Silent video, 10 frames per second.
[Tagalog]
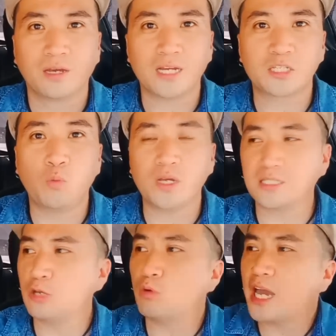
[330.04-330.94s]
Uh, so once
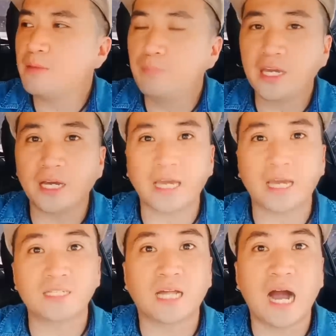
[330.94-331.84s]
na yung kaibigan
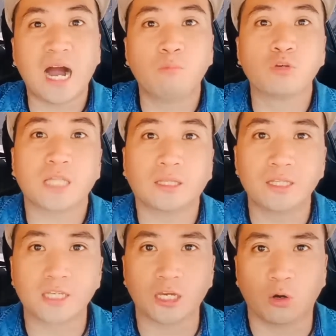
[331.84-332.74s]
niya is nangangamusta
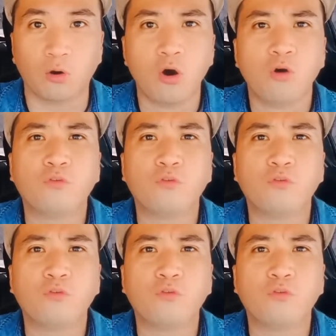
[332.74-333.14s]
din sa'yo,